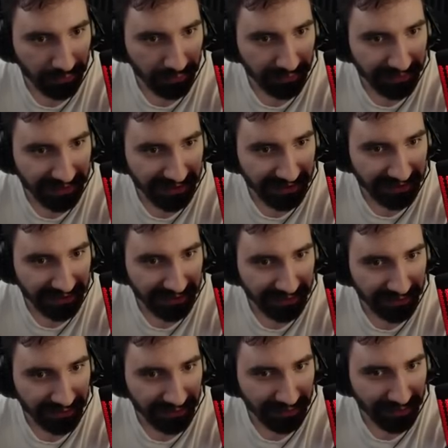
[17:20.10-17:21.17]
Tak.
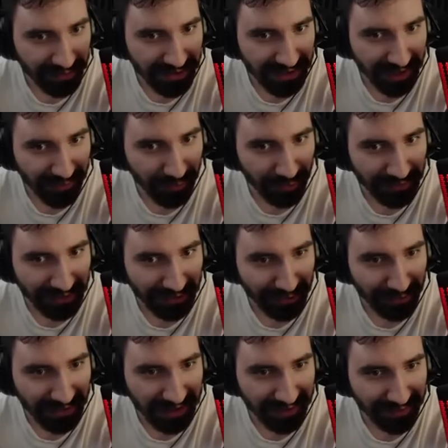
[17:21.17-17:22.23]
Trzeba było tak
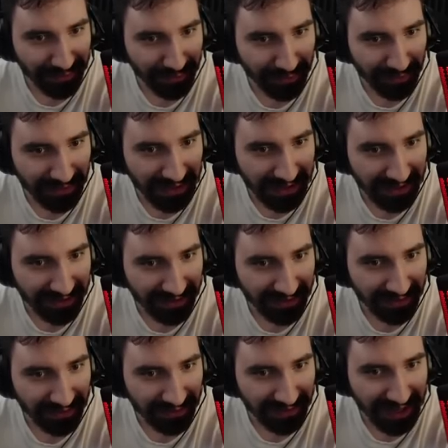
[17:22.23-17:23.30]
od razu, no to dalej.
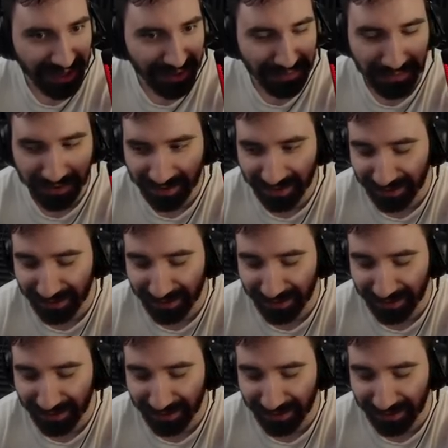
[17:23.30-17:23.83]
Daj mi to.